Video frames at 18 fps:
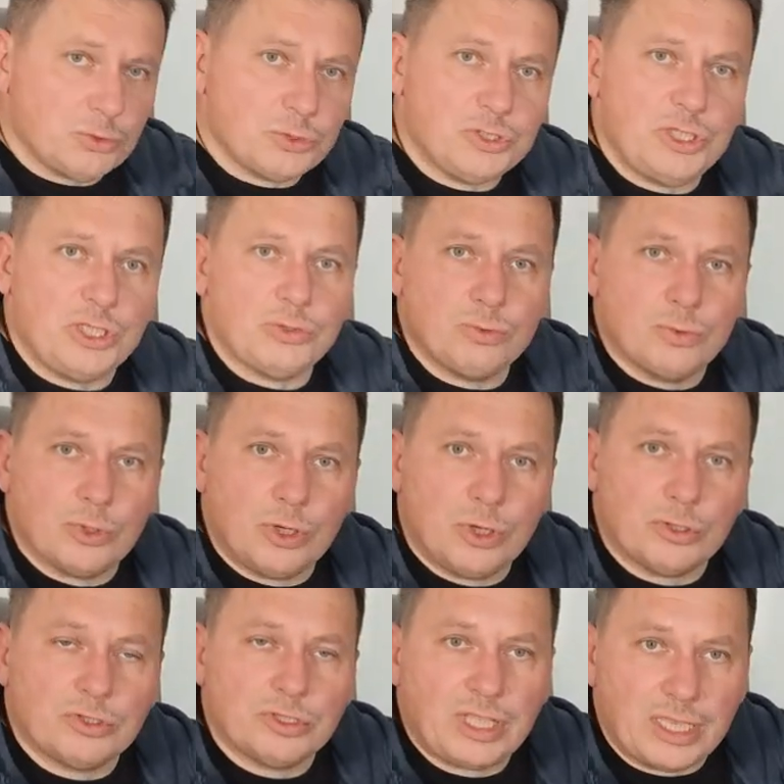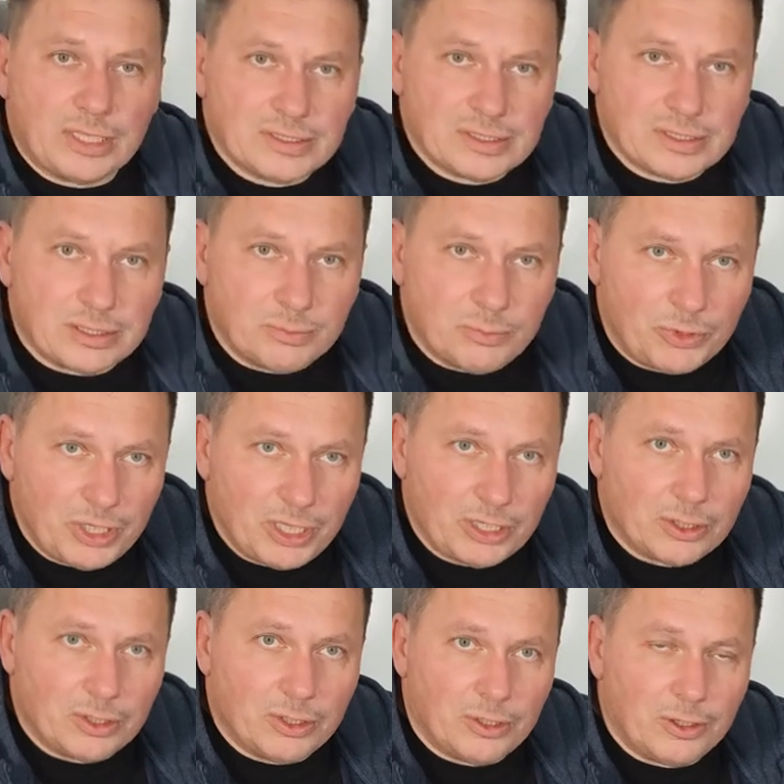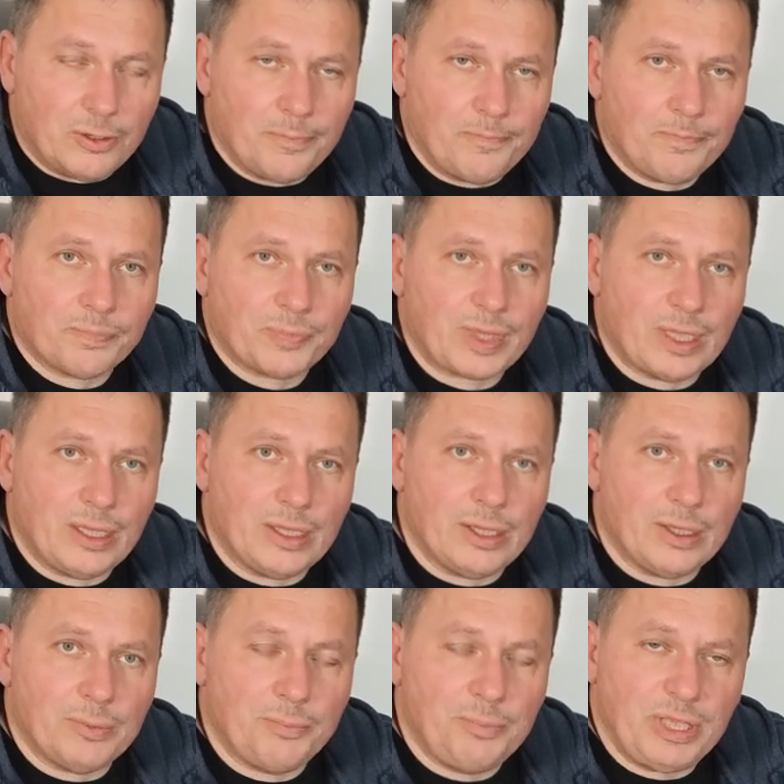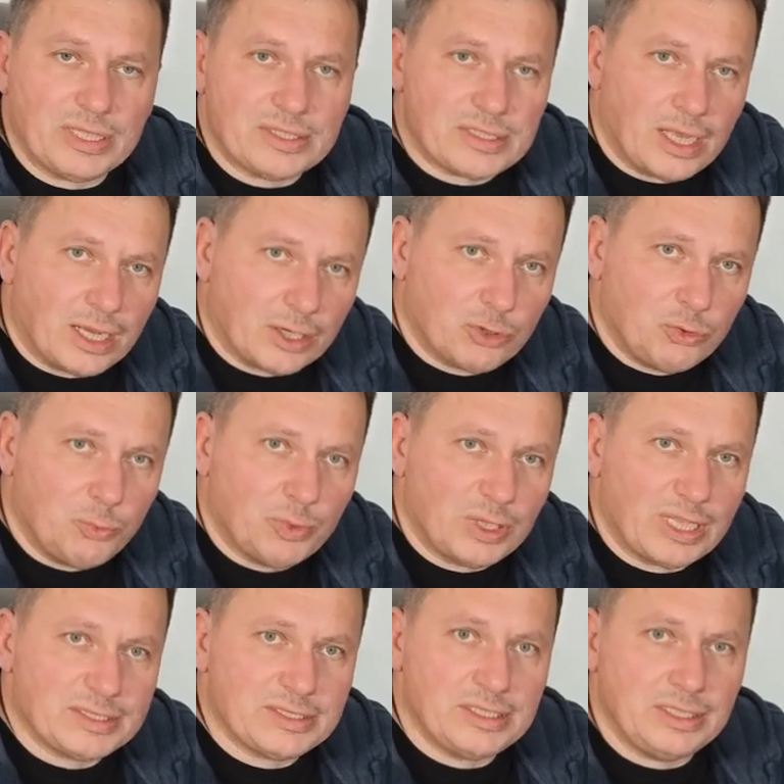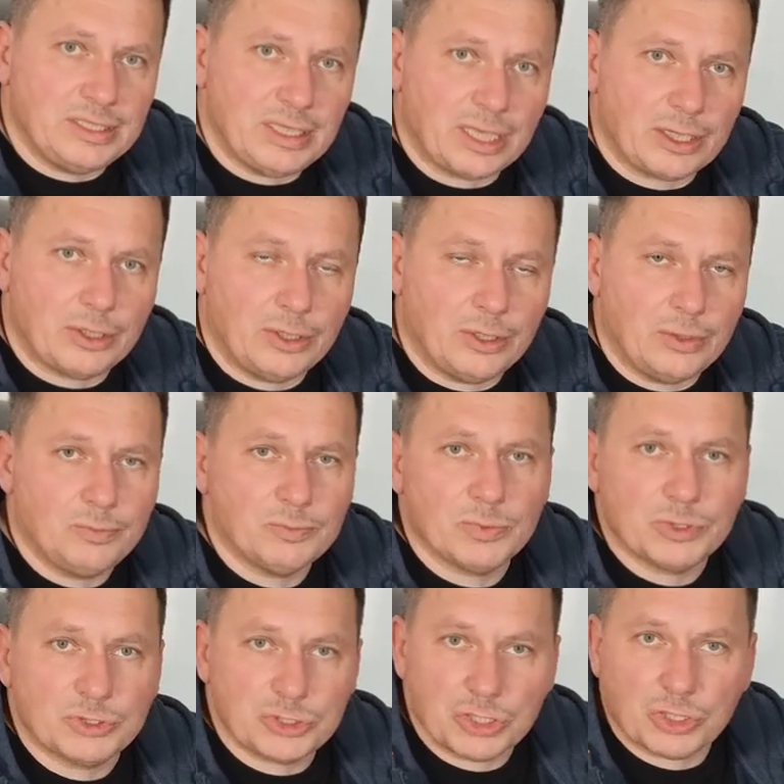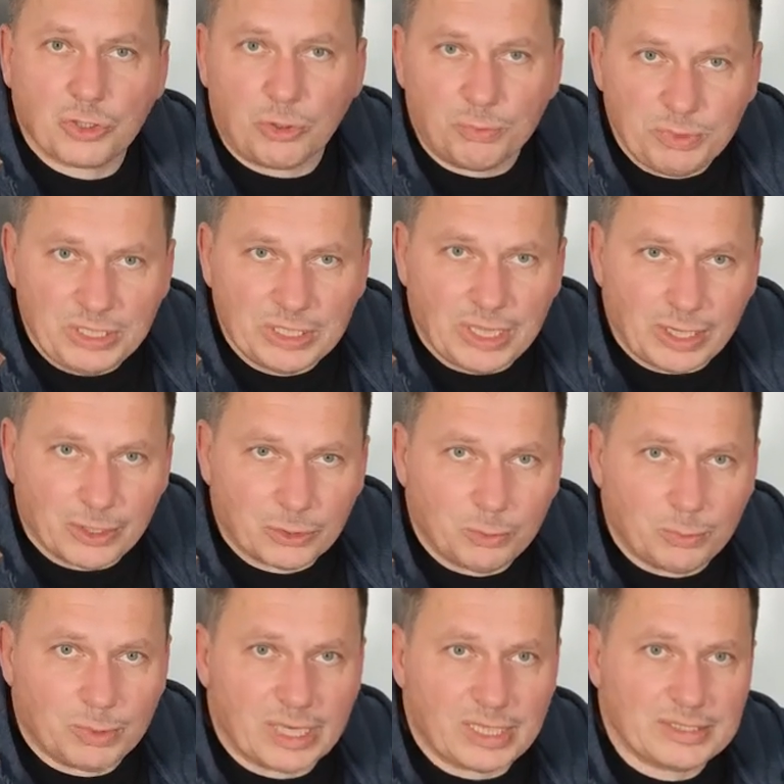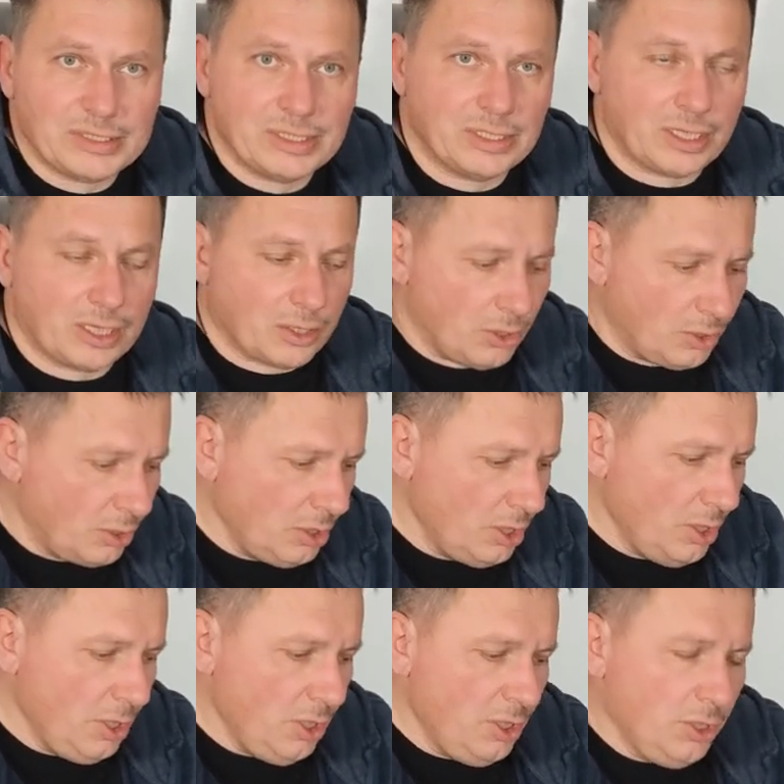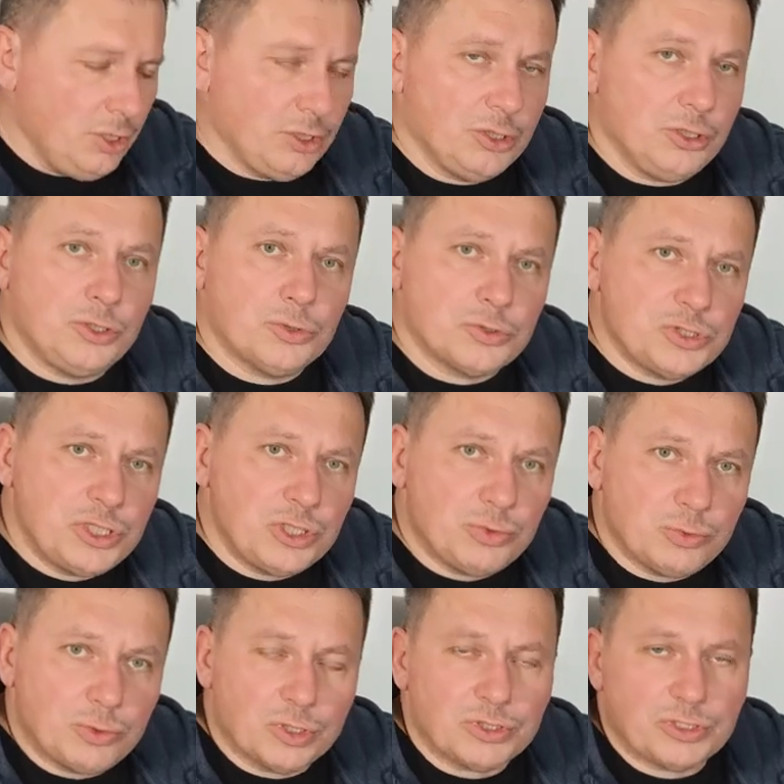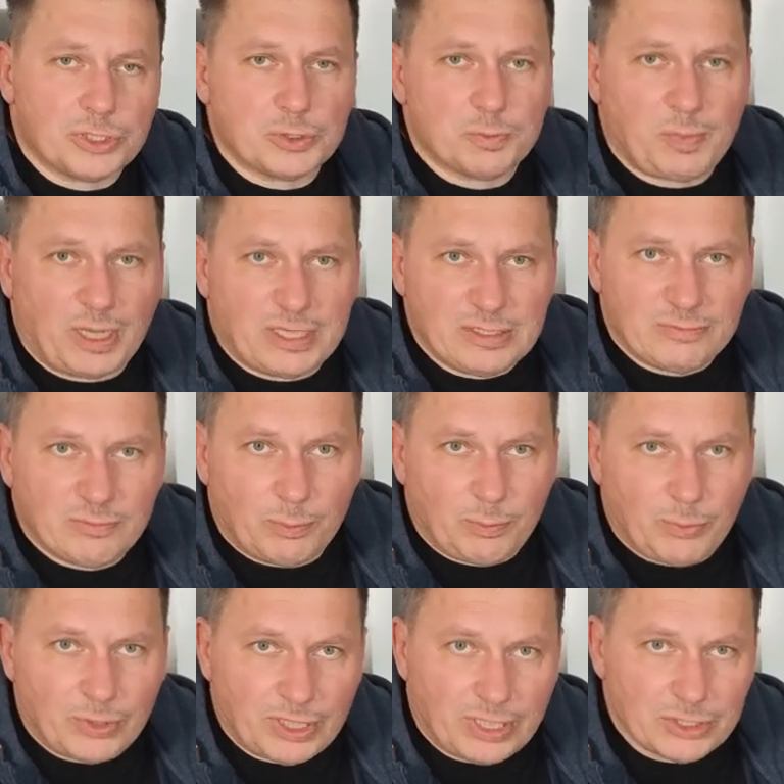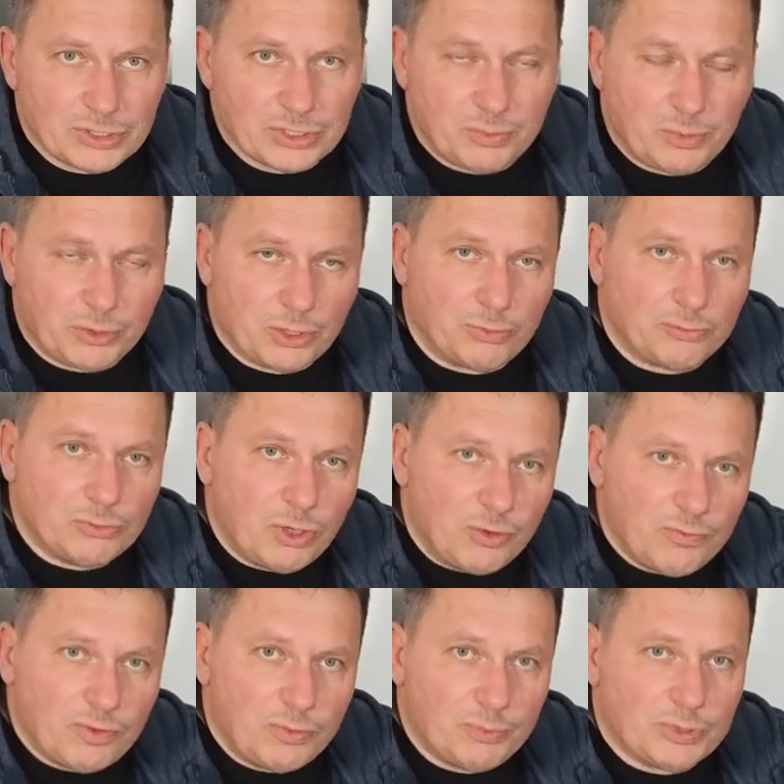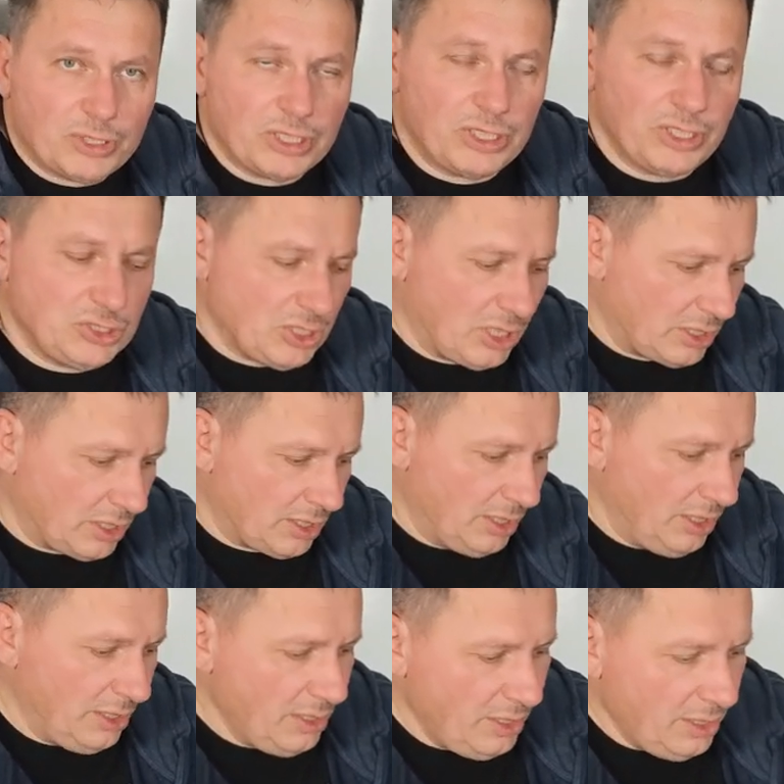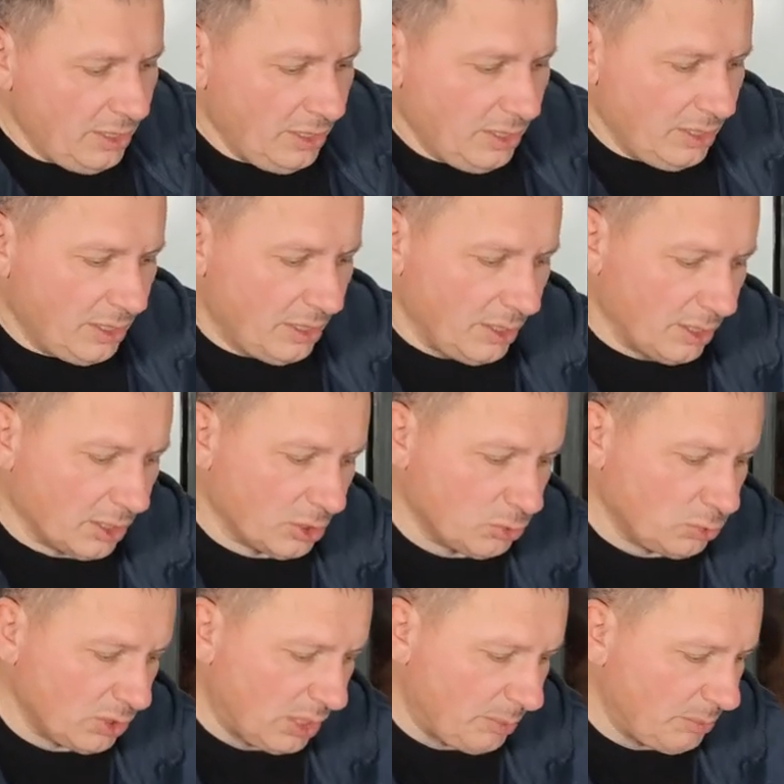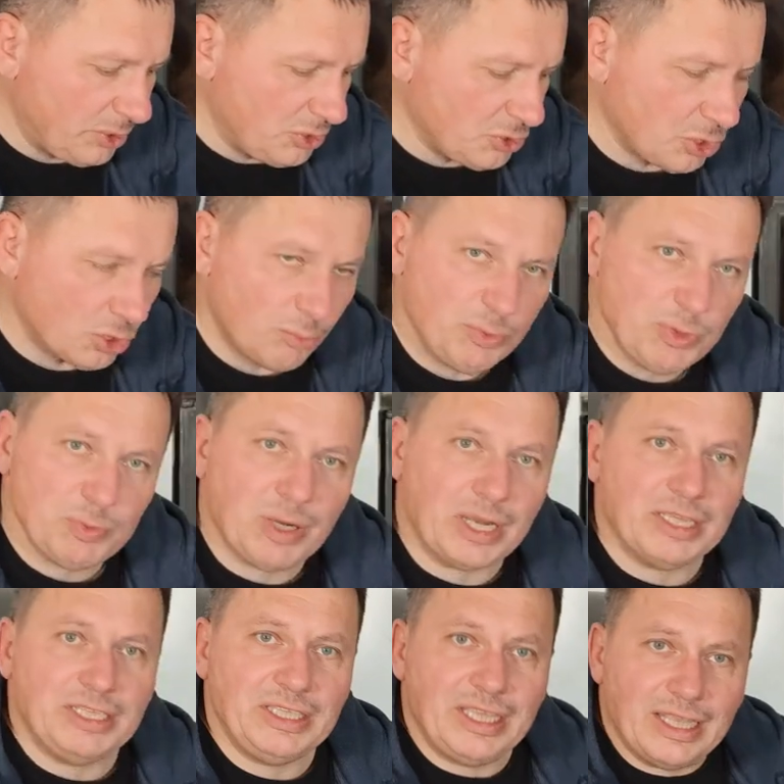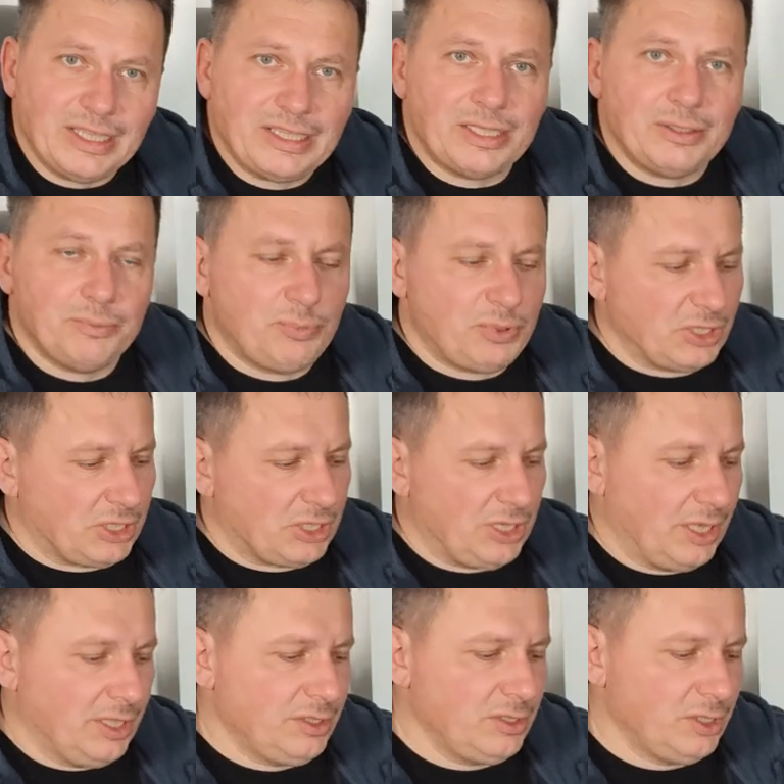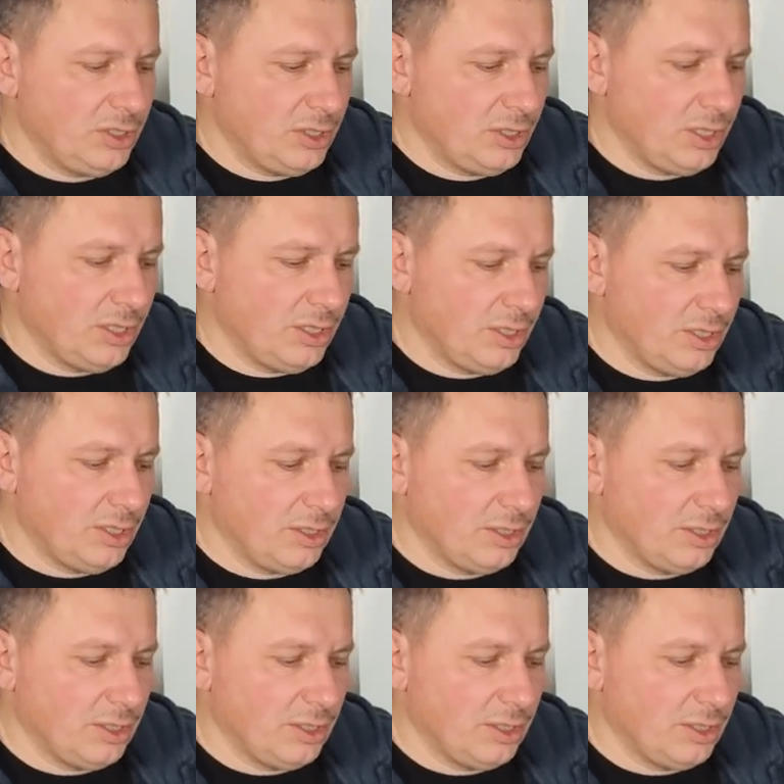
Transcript: już niedługo test mojego e, pieca akumulacyjnego czy komina akumulacyjnego. I już niedługo też Państwu pokażę moją nową brykieciarkę, e, która będzie robiła jeden brykiet, e,